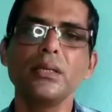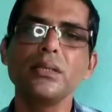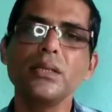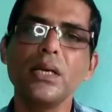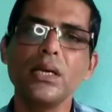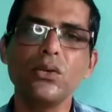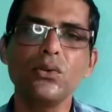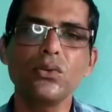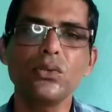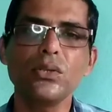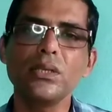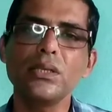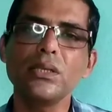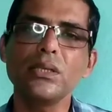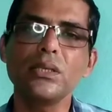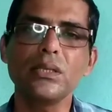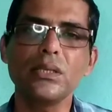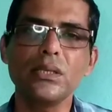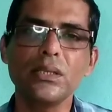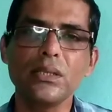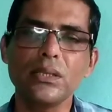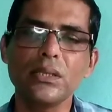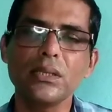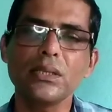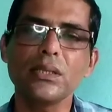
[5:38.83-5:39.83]
যাই হোক দেখতে
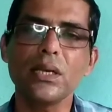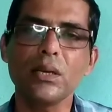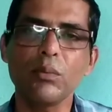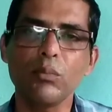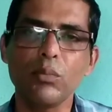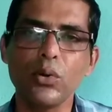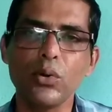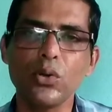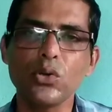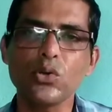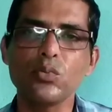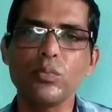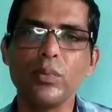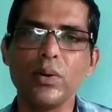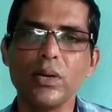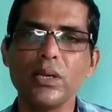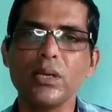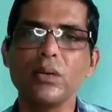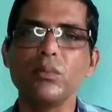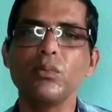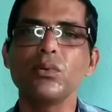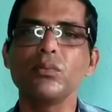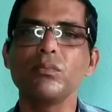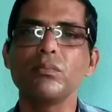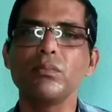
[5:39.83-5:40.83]
দেখতে তার বয়স বাড়ে
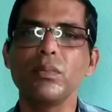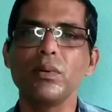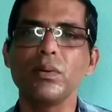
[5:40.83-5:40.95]
এবং